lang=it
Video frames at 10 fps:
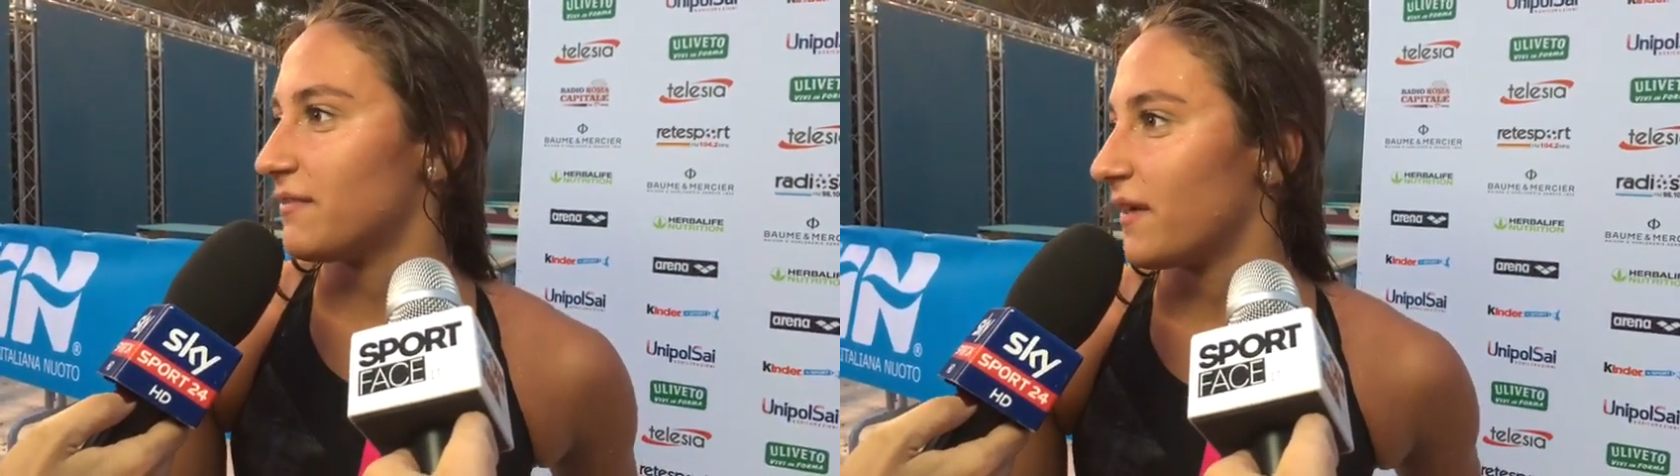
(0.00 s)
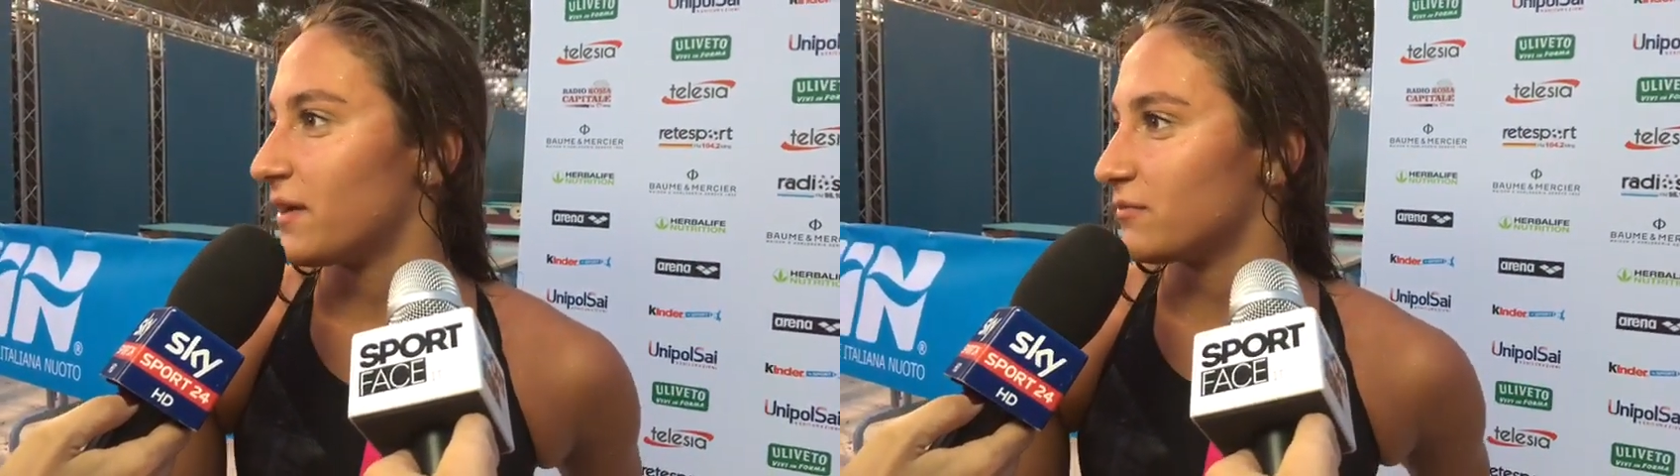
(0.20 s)
di
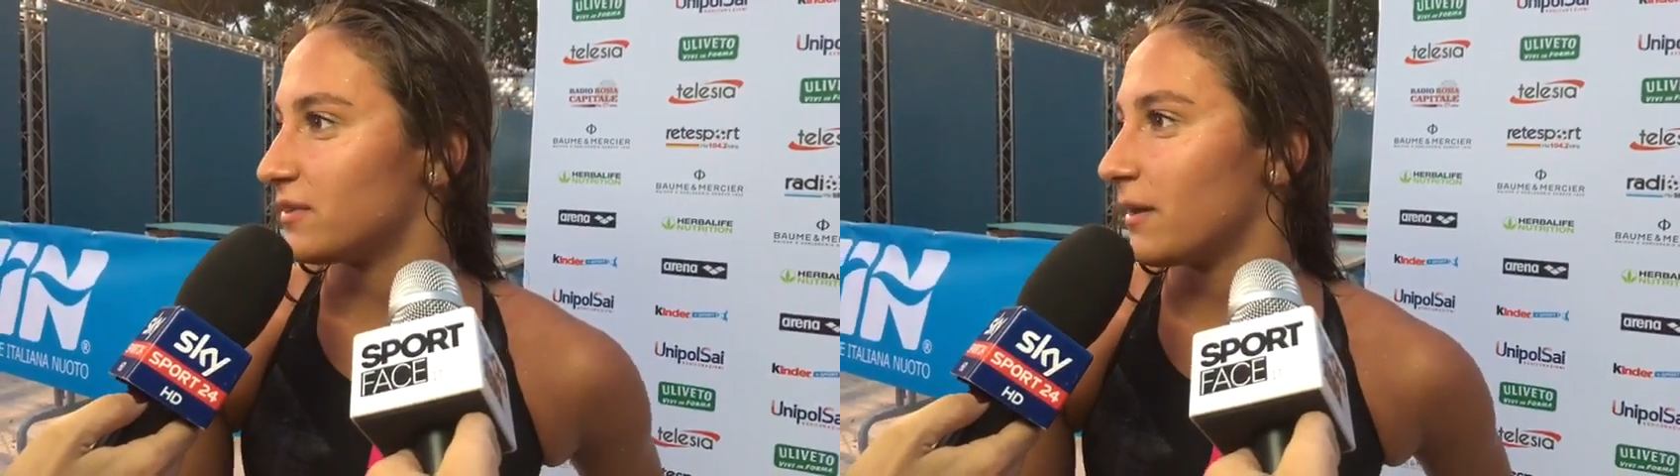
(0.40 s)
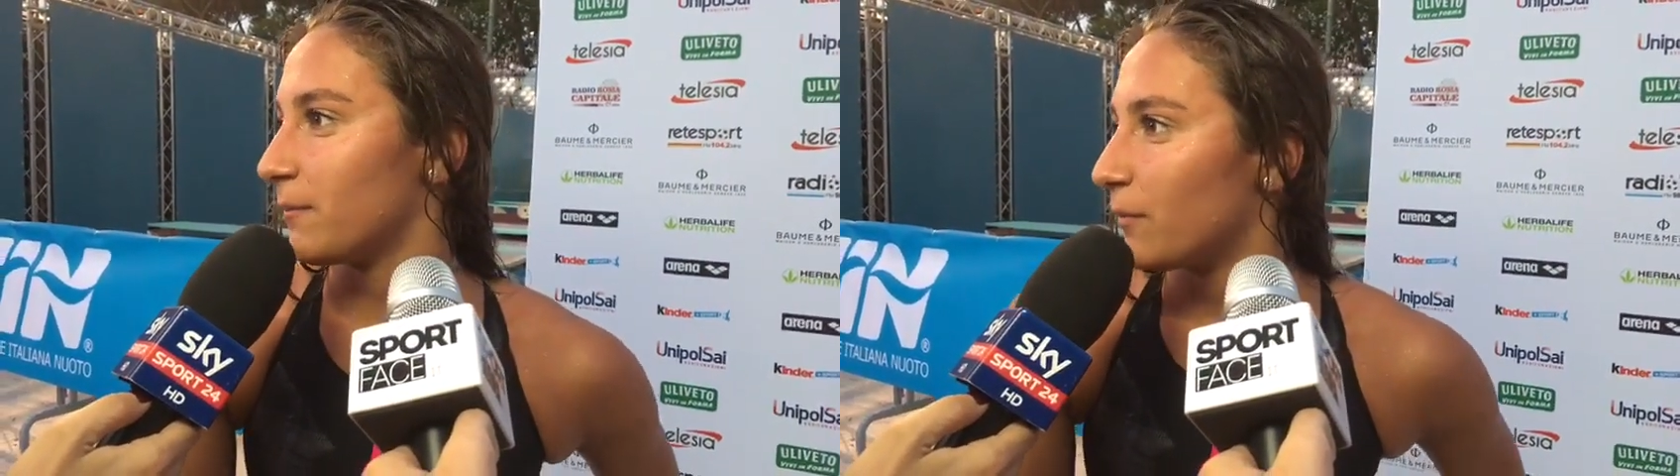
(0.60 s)
fare un
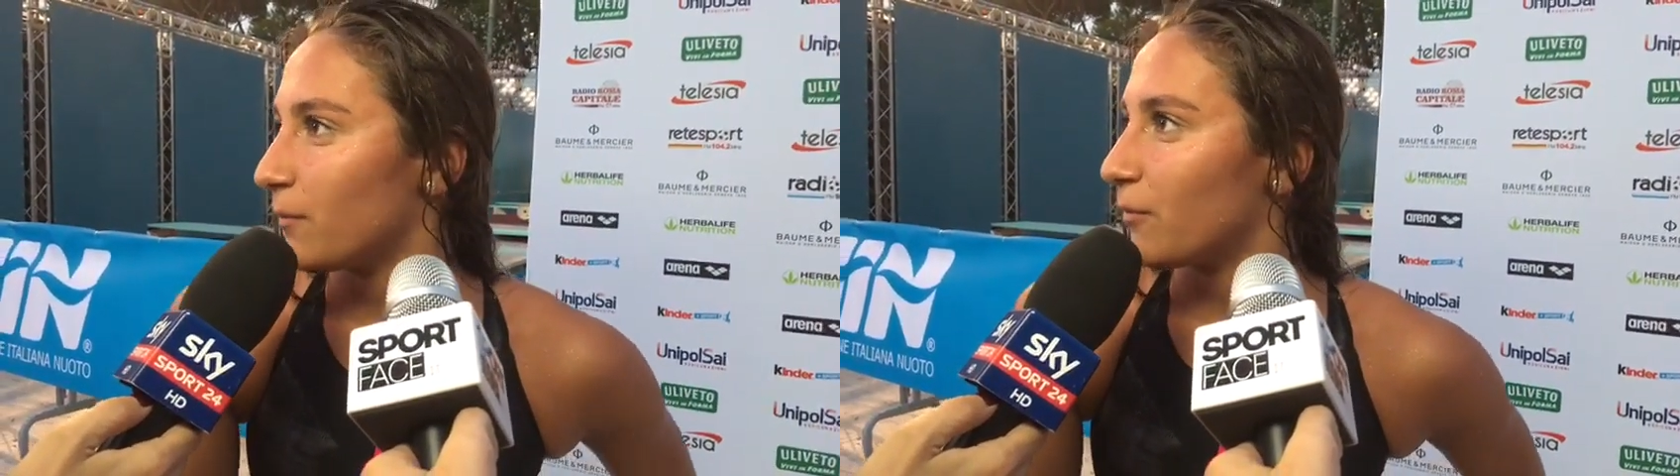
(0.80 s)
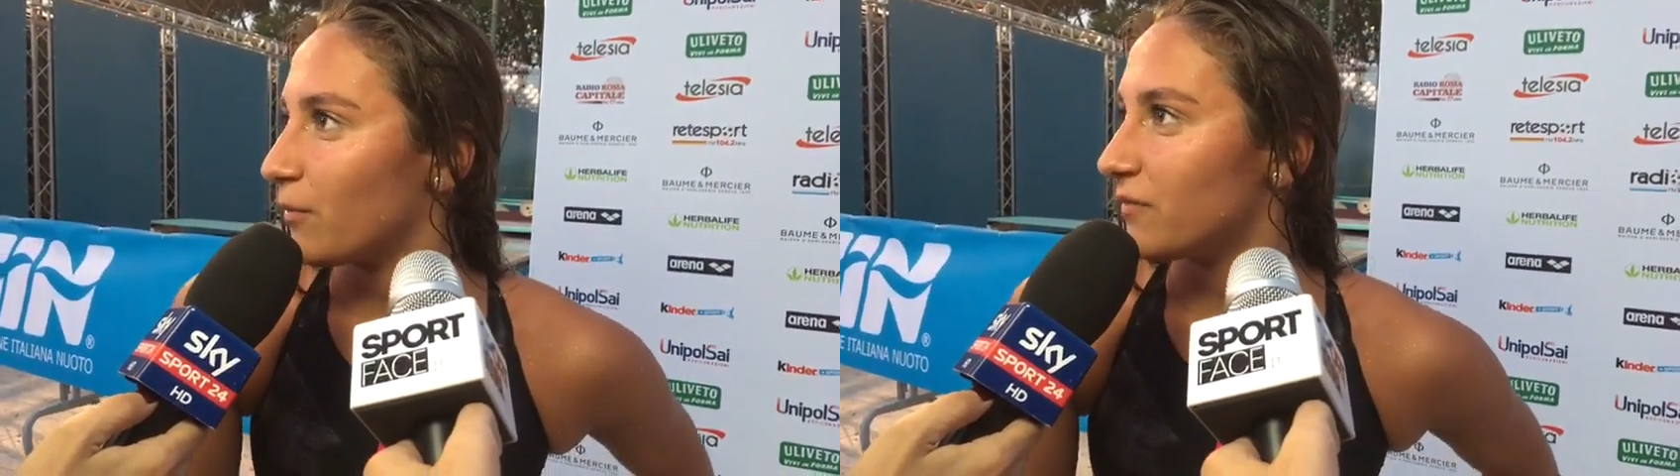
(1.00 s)
tempo
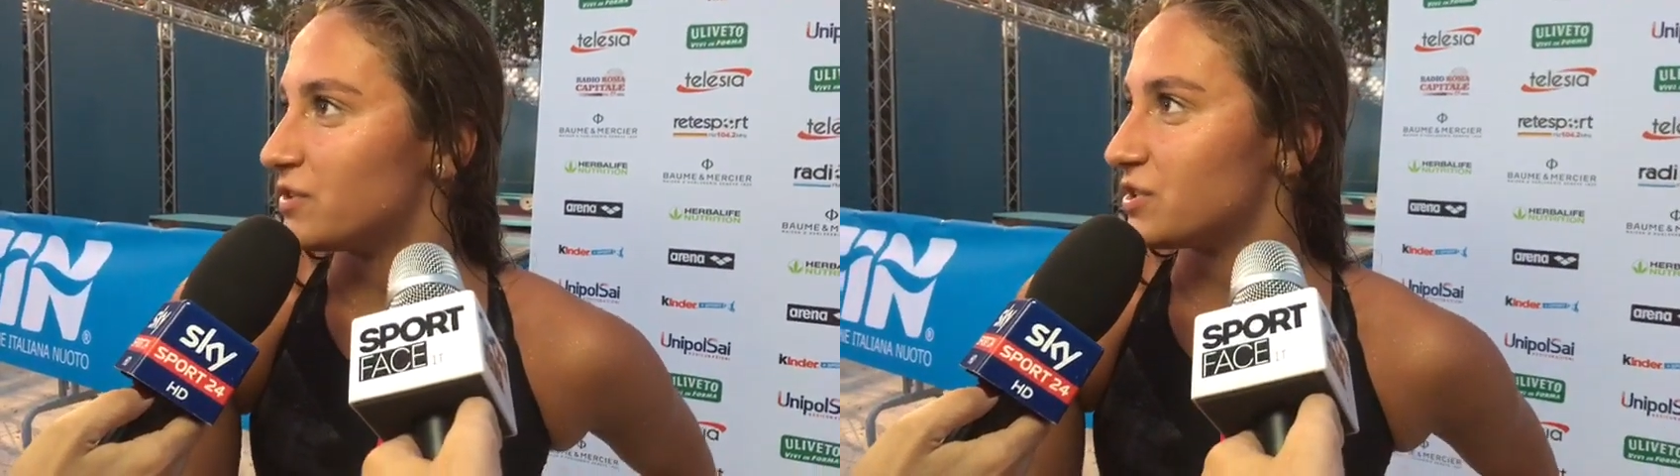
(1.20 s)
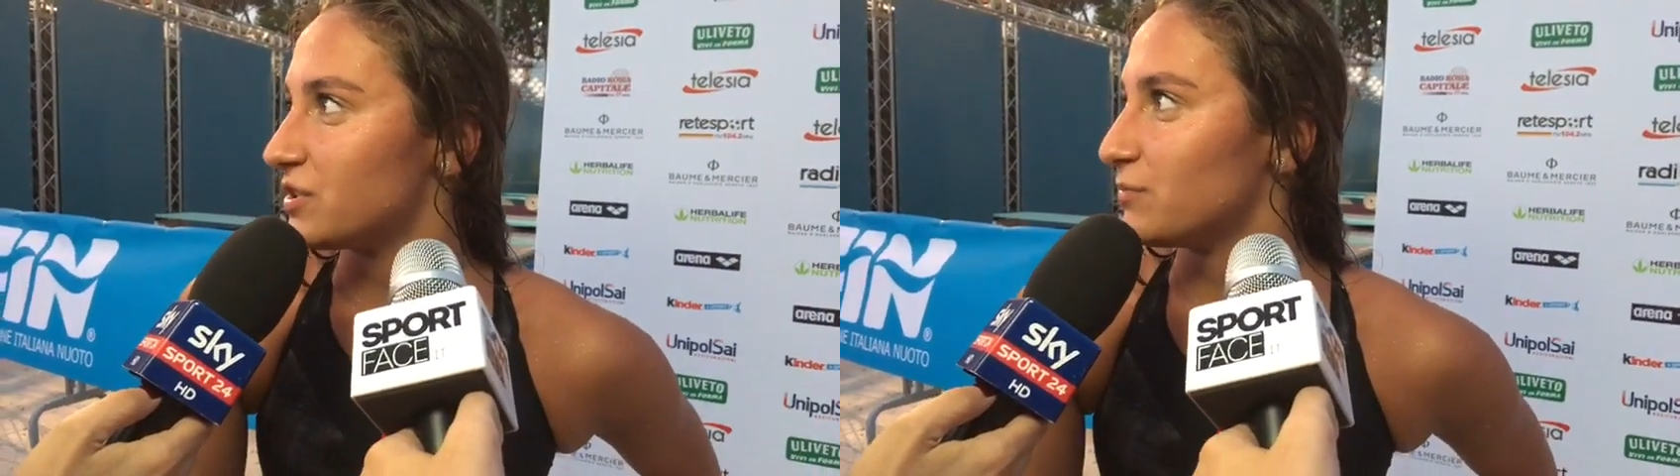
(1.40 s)
comunque
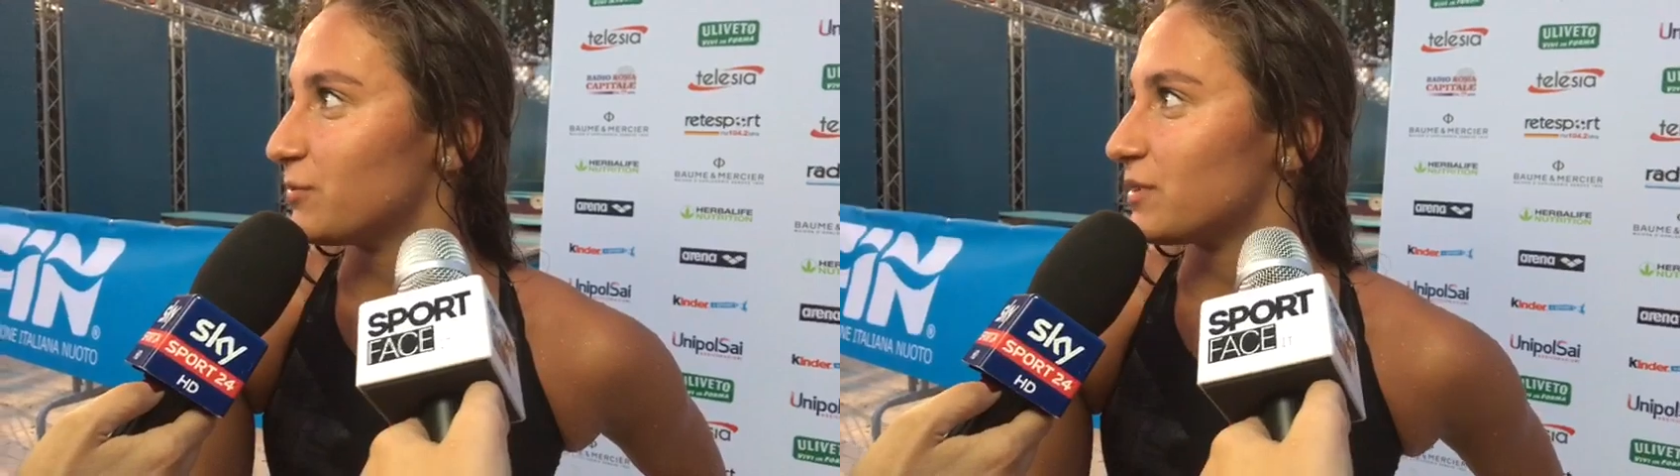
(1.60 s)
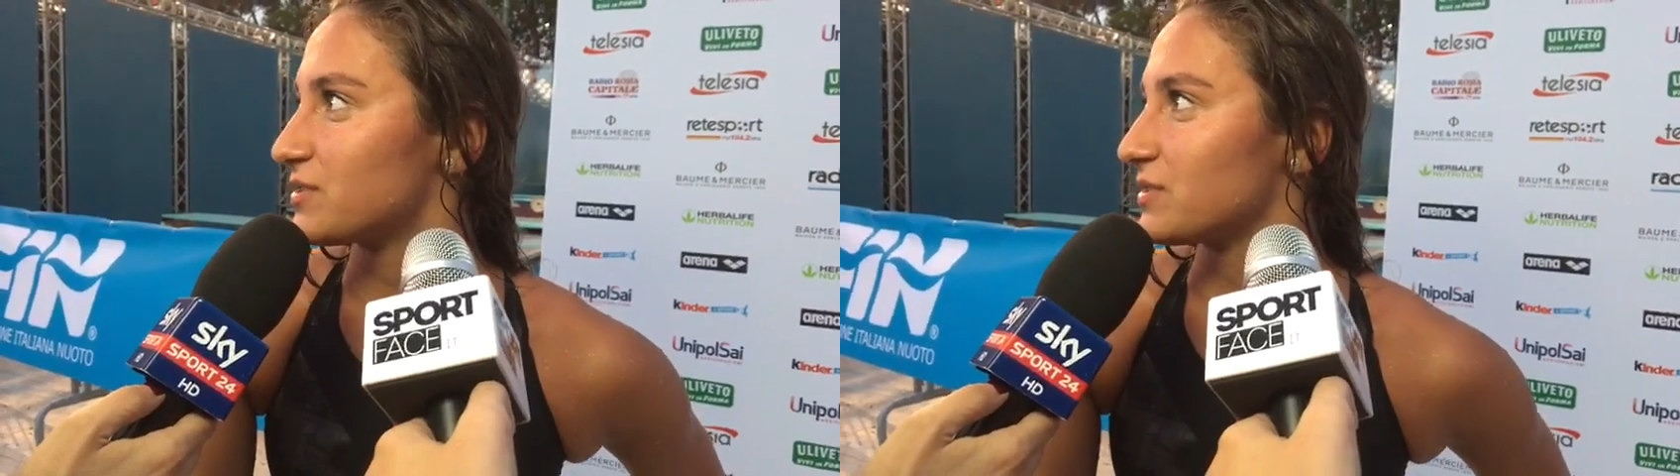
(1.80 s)
vicino al
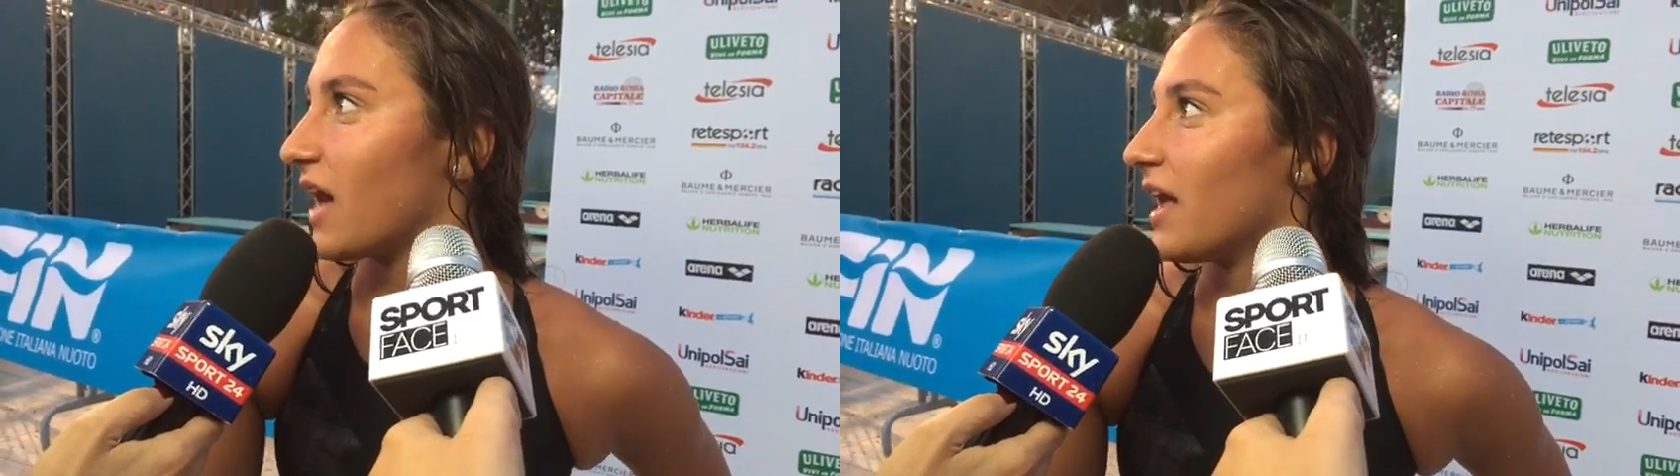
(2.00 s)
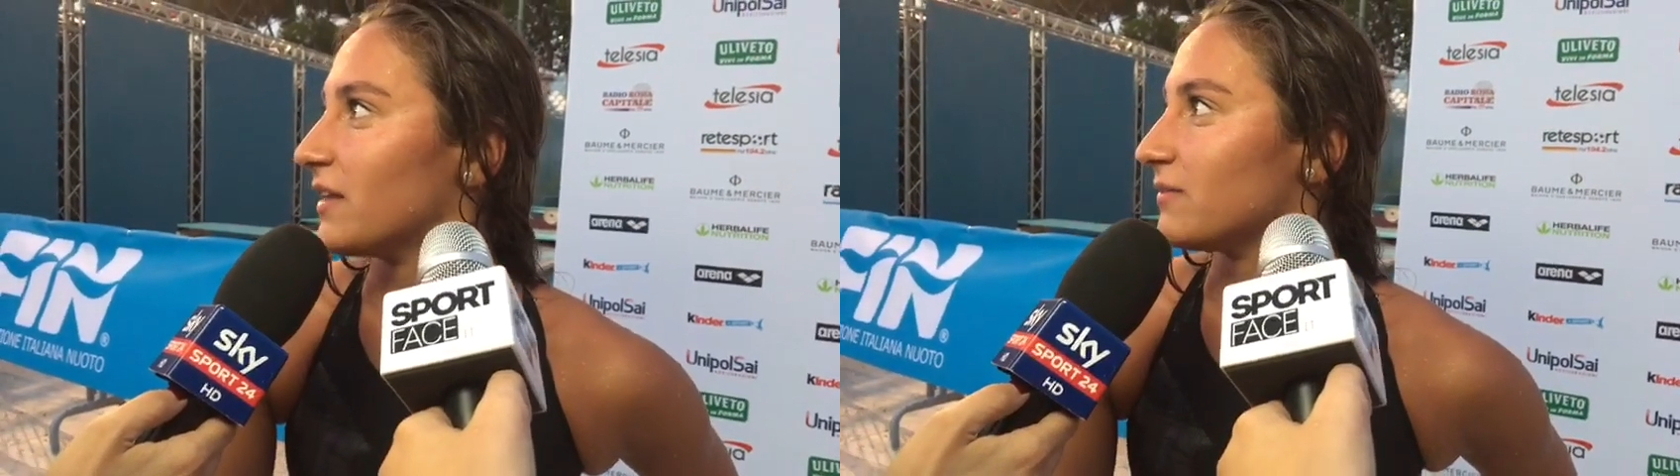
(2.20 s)
mio
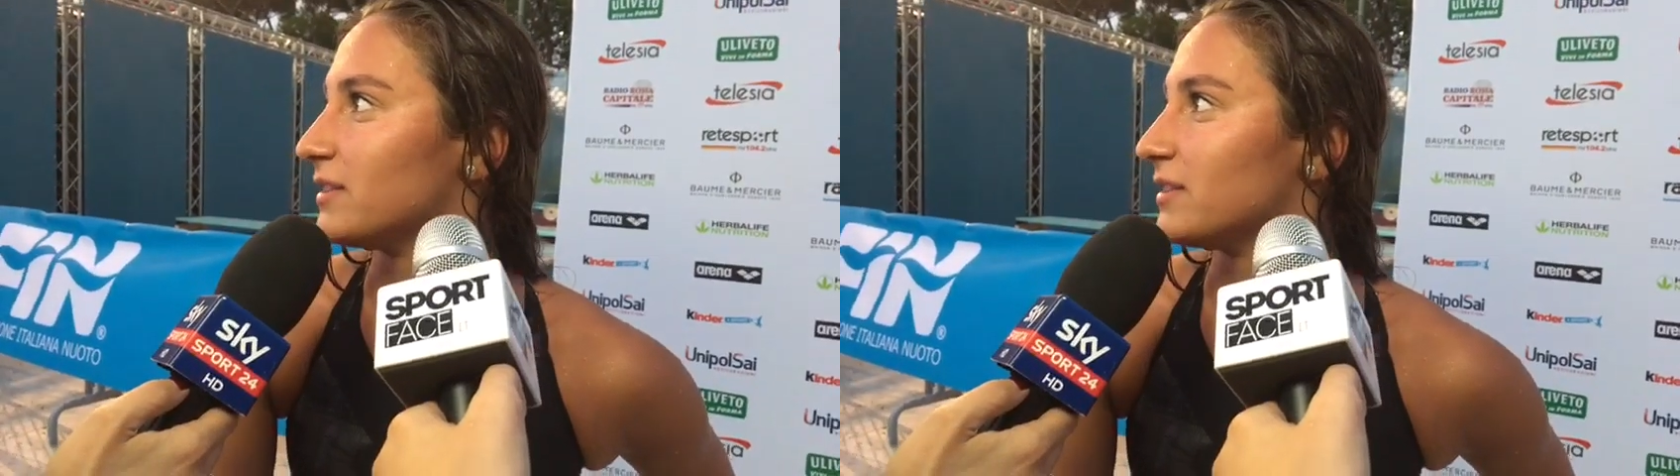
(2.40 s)
personale,